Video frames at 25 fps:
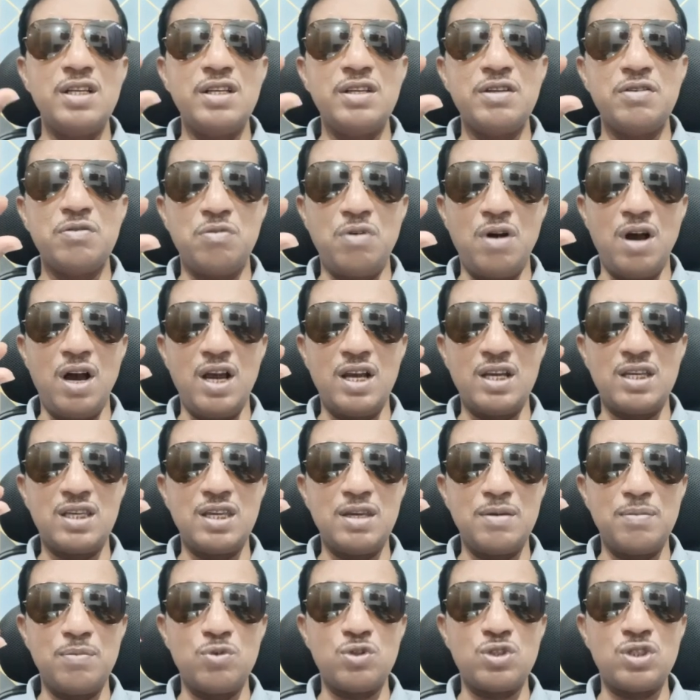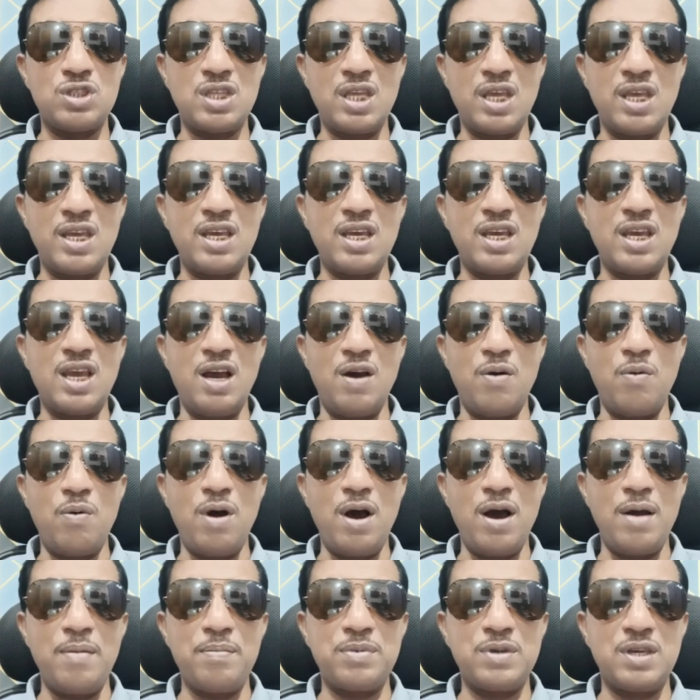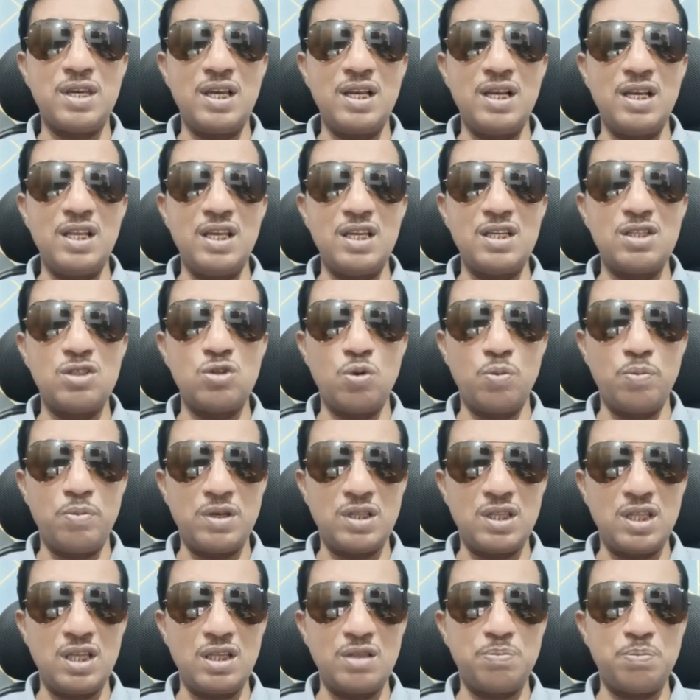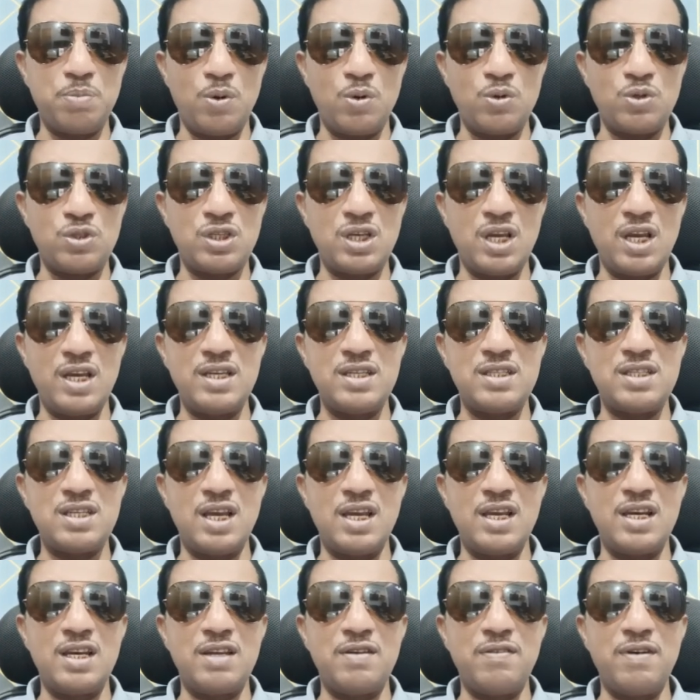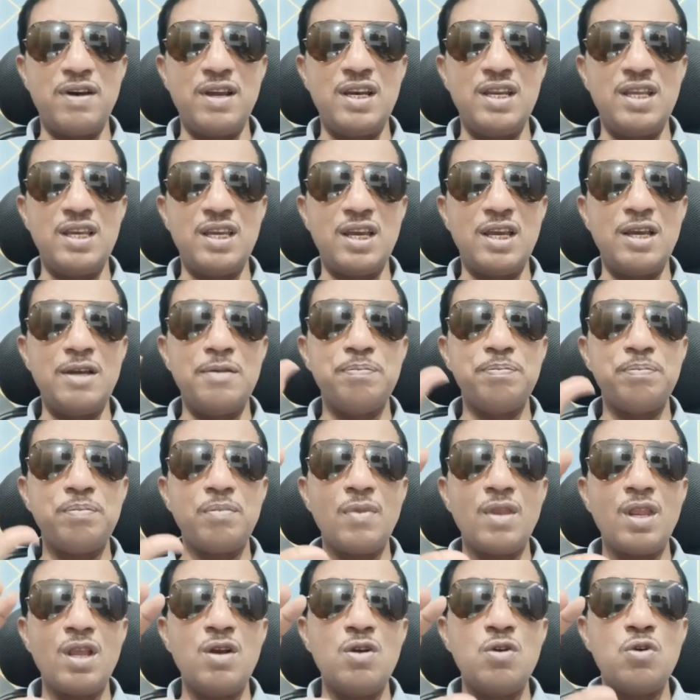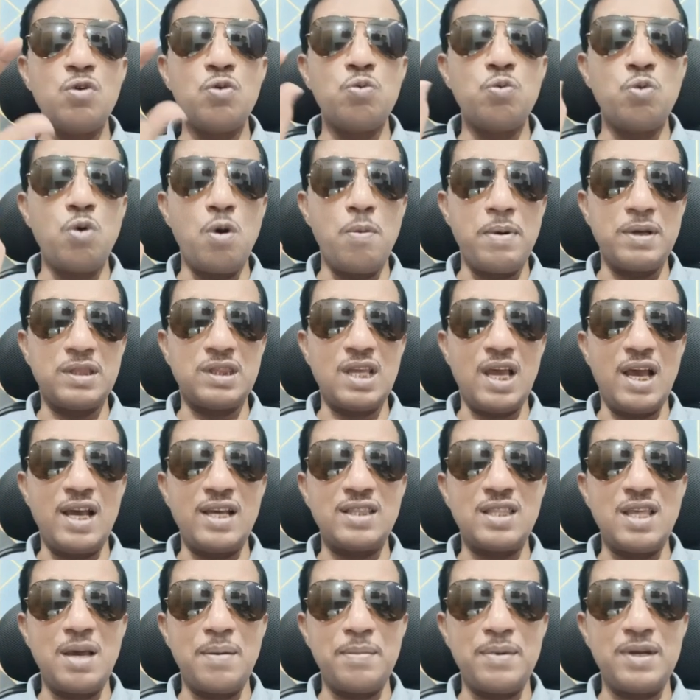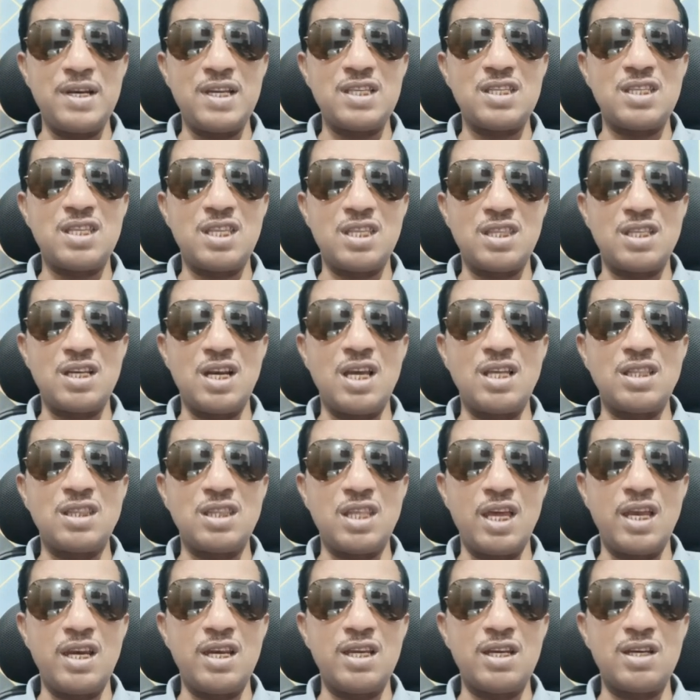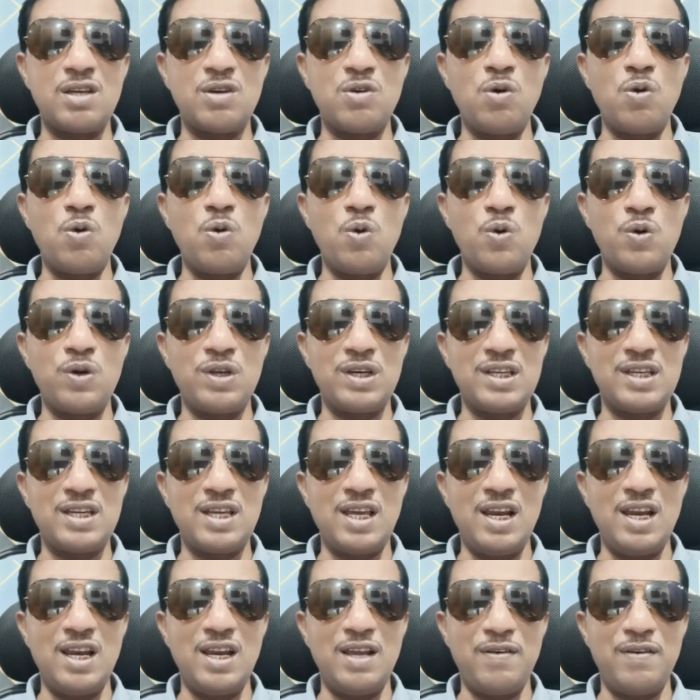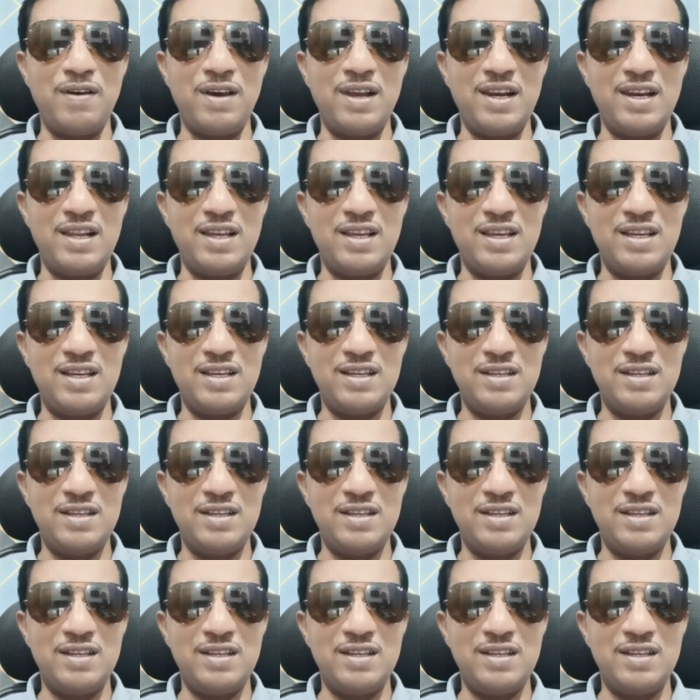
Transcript: वहाँ की मुस्तक अवाम के लिए जो मदद पहुँचाई जाने वाली है वो बताया था मैंने सत्रह तारीख को लोग निकलने वाले हैं